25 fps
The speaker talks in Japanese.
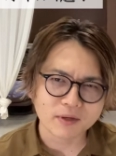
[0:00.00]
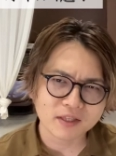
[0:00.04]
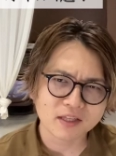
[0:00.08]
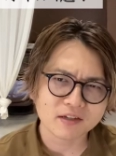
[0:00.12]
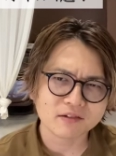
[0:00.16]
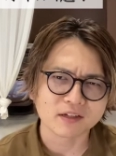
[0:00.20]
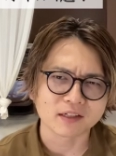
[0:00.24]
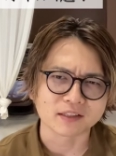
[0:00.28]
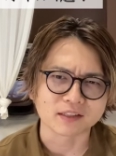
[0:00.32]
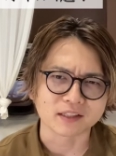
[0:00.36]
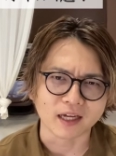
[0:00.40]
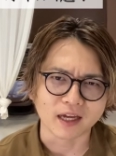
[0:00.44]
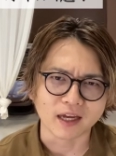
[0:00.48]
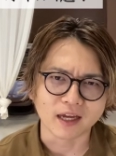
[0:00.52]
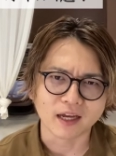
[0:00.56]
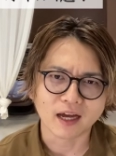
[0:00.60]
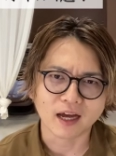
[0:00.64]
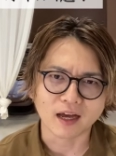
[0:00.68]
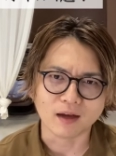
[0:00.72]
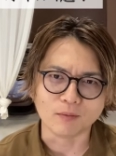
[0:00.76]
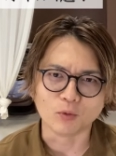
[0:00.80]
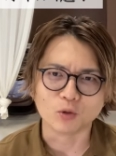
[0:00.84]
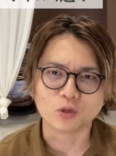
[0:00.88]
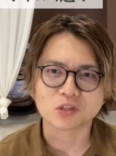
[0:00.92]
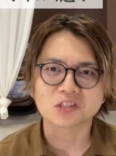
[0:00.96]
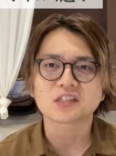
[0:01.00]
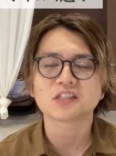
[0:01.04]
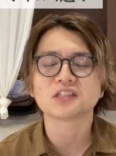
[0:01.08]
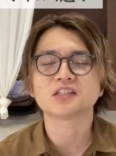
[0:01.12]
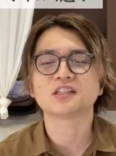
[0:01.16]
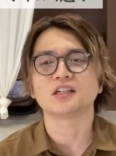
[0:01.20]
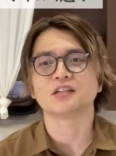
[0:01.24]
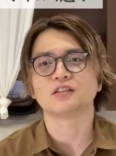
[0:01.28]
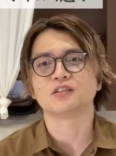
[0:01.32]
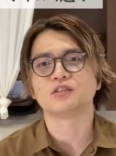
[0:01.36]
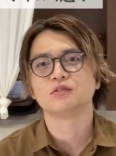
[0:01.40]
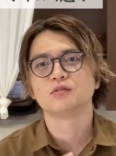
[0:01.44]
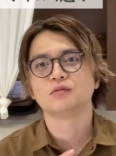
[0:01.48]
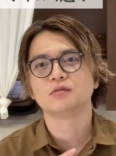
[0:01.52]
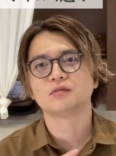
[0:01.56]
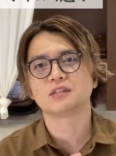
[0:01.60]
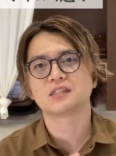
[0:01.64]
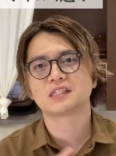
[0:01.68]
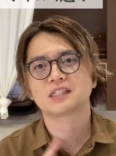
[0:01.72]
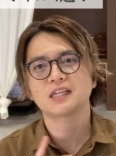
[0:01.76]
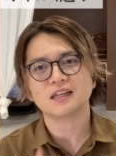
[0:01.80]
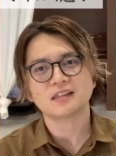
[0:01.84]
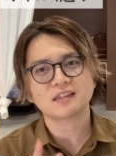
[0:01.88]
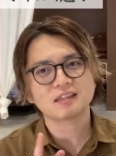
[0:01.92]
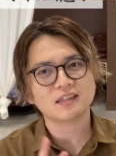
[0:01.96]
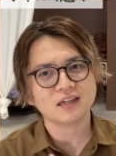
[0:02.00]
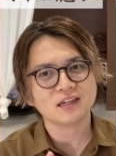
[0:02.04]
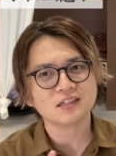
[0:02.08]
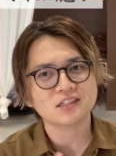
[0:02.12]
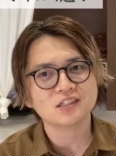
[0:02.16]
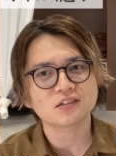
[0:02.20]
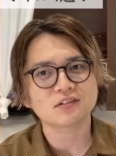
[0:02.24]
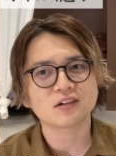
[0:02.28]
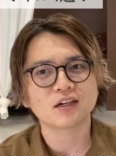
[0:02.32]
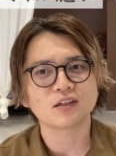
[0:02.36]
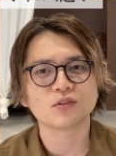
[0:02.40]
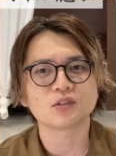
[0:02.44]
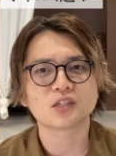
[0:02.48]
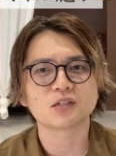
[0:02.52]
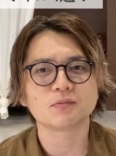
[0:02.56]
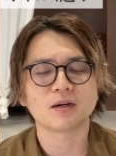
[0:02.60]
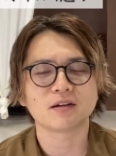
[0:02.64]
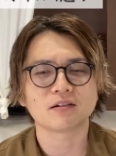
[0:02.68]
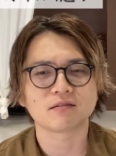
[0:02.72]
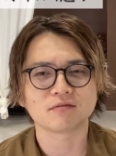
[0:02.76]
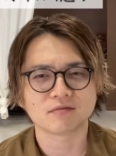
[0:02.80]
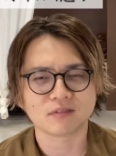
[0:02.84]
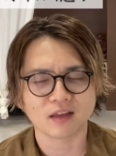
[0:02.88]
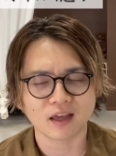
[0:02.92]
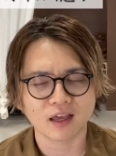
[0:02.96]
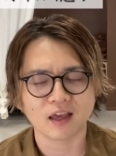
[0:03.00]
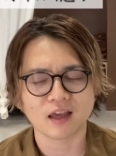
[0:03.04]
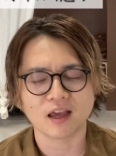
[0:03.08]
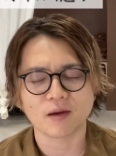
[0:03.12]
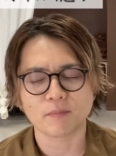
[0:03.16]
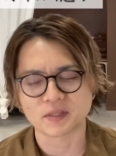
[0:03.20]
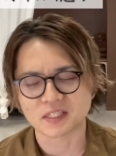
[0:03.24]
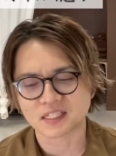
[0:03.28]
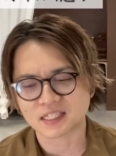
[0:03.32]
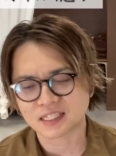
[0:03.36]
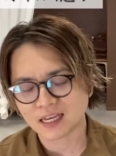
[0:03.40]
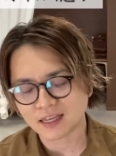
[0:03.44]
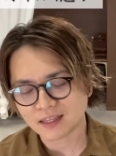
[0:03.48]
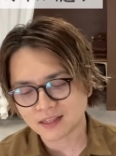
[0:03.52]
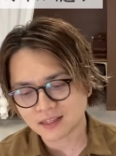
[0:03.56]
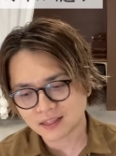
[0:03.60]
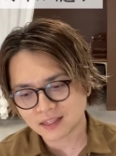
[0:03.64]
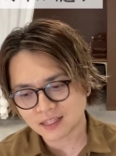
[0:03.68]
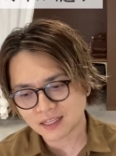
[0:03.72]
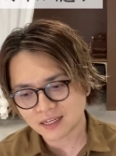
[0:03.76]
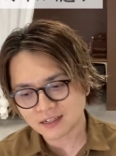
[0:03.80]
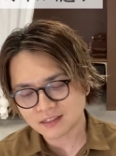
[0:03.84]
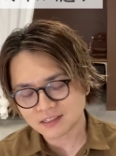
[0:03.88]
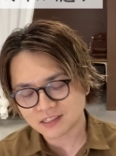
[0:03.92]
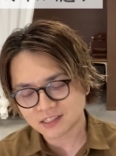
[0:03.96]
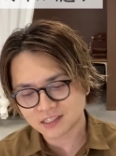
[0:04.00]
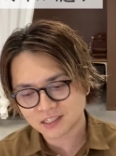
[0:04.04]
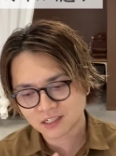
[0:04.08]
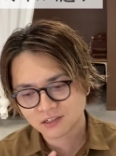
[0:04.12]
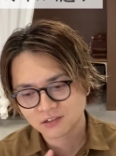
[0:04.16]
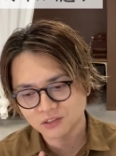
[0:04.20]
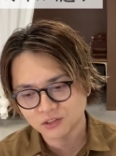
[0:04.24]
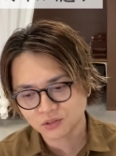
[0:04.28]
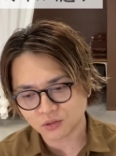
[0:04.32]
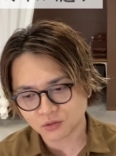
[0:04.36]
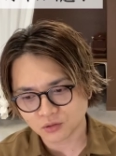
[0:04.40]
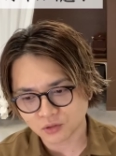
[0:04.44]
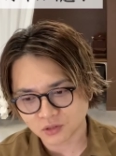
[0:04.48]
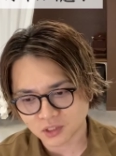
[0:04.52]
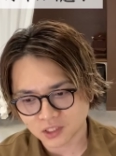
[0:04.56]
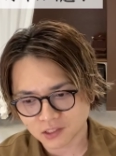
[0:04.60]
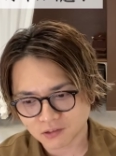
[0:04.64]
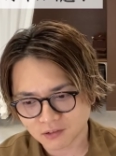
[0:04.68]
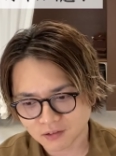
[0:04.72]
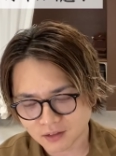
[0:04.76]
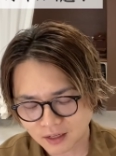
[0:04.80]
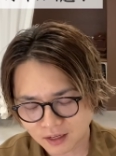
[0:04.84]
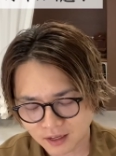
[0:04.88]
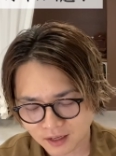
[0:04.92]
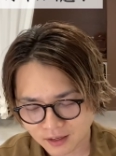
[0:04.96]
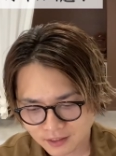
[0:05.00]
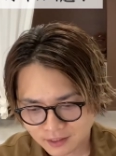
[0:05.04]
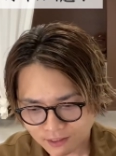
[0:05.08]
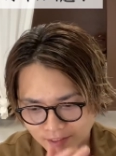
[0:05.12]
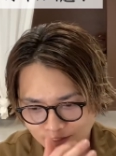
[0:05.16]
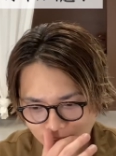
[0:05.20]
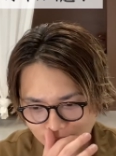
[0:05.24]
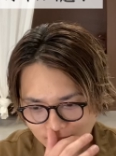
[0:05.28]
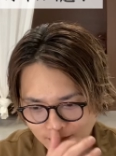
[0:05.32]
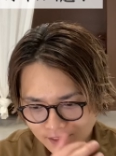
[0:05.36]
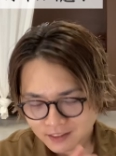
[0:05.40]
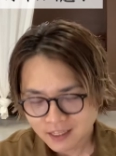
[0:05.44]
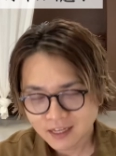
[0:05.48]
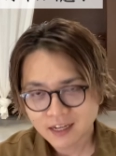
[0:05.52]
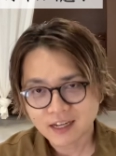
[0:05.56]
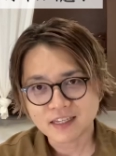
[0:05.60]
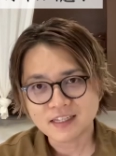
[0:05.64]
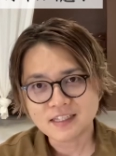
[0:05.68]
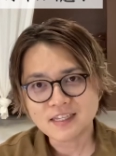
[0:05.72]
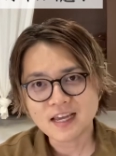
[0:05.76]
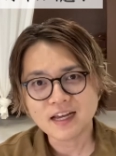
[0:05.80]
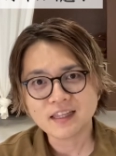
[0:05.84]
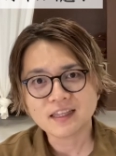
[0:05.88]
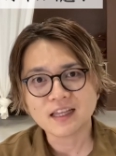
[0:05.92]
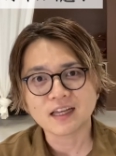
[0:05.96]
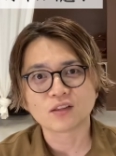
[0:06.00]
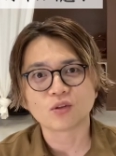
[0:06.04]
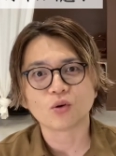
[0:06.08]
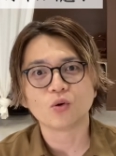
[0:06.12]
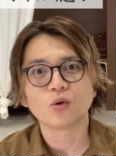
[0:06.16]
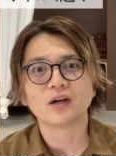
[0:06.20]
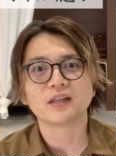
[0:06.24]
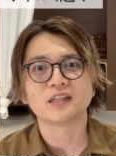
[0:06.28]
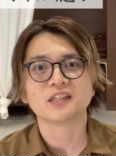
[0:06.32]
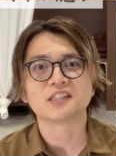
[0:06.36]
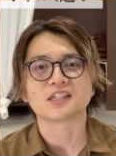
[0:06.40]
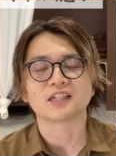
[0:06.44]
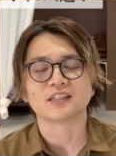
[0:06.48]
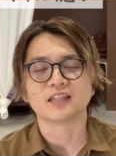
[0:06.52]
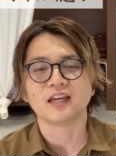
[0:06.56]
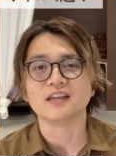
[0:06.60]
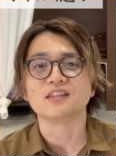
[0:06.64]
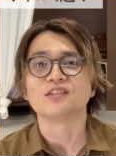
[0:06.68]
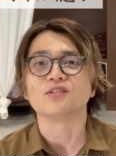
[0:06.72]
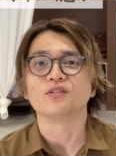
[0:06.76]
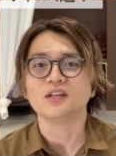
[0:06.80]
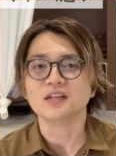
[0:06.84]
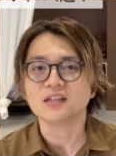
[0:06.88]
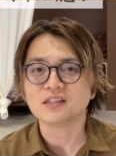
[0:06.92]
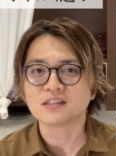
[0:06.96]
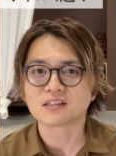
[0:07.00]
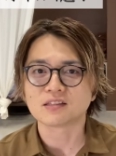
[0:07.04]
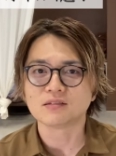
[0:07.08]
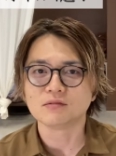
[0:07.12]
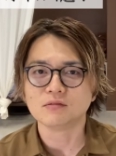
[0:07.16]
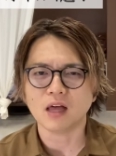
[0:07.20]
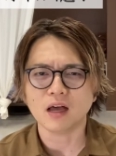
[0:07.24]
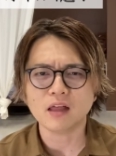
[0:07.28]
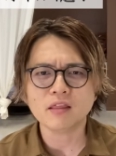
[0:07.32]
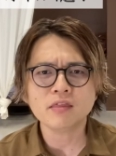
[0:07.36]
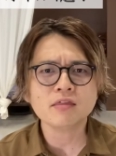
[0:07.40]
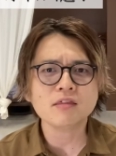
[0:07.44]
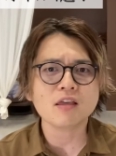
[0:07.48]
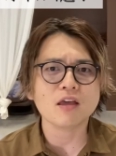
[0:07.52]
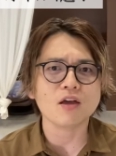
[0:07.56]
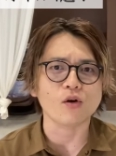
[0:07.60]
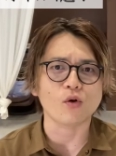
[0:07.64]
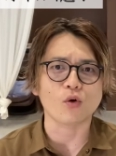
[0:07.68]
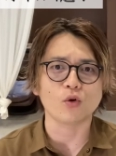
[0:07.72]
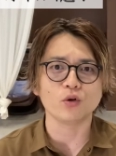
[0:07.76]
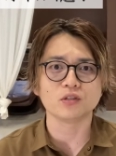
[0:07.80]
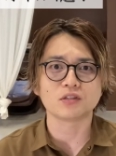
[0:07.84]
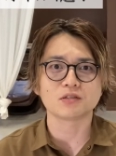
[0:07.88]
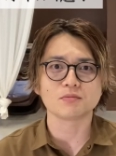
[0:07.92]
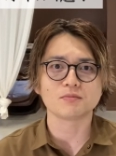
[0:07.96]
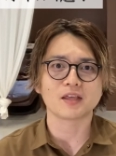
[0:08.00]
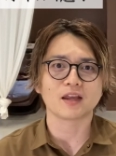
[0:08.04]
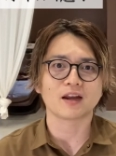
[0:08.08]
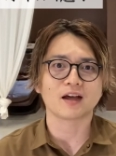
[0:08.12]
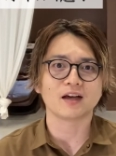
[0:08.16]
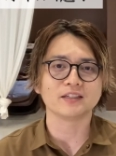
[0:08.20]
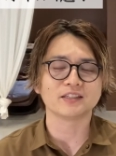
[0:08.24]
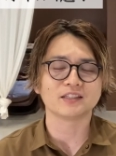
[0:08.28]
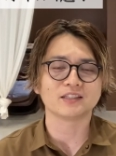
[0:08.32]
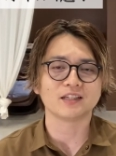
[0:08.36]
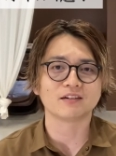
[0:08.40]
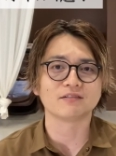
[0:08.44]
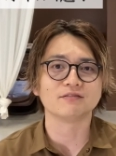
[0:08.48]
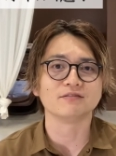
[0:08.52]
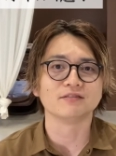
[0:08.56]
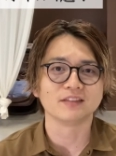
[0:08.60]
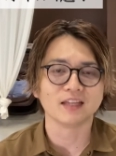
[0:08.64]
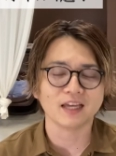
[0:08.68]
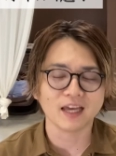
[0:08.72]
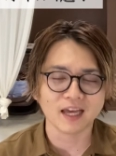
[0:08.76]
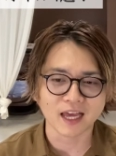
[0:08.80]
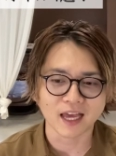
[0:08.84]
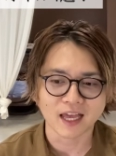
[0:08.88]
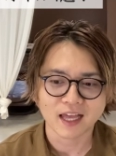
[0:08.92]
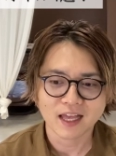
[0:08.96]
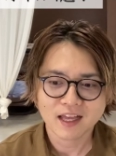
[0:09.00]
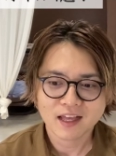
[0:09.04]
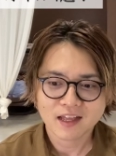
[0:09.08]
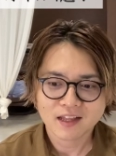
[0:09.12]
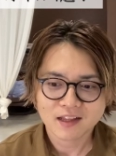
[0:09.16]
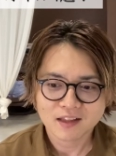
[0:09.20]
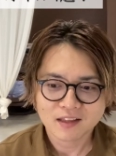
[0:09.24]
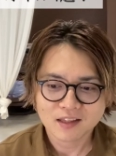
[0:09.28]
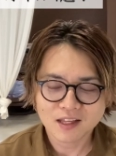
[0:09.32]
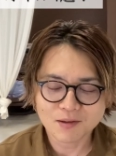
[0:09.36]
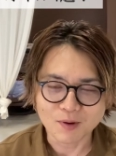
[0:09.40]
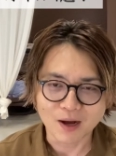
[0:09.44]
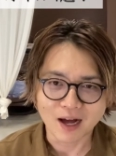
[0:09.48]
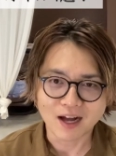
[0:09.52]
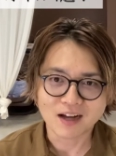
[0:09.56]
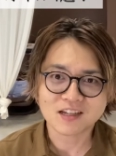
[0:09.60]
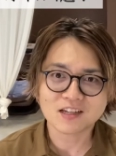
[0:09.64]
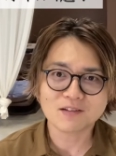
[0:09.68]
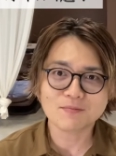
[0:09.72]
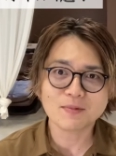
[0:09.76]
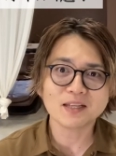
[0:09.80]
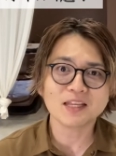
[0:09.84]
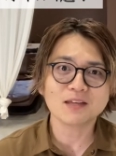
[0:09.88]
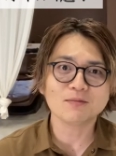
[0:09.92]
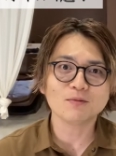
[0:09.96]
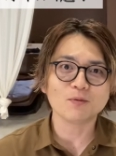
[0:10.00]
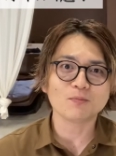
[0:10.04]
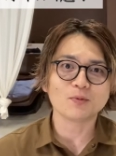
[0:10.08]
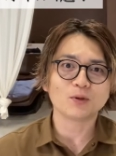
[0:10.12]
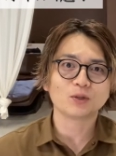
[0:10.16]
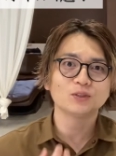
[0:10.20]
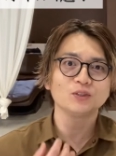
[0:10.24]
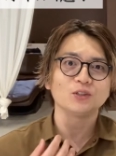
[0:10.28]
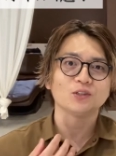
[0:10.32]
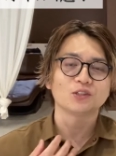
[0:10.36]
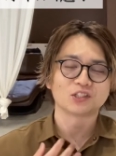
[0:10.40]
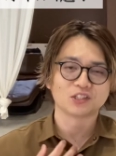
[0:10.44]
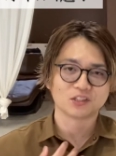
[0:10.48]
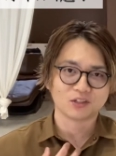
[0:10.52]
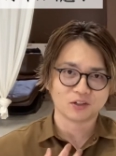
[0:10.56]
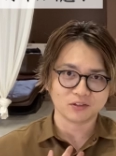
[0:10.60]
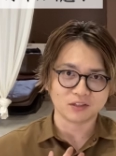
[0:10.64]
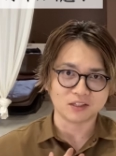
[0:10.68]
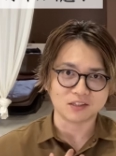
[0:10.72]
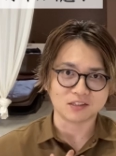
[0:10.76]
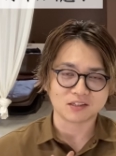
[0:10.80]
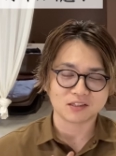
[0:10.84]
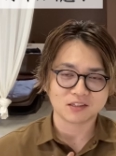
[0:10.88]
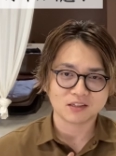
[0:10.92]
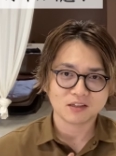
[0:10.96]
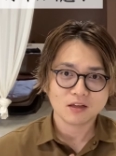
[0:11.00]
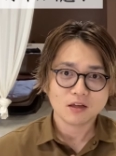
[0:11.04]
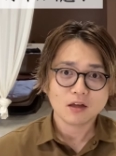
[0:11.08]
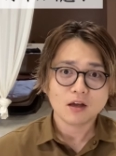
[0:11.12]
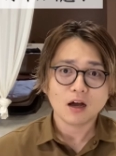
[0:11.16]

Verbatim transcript: てください。もしかしたら使ってらっしゃる可能性もあるんで、やっぱ使ってらっしゃる人にとってはなんか嫌な動画でしかないですよね。なんだよこいつみたいな感じになるんで。でもあくまでも僕の持論です。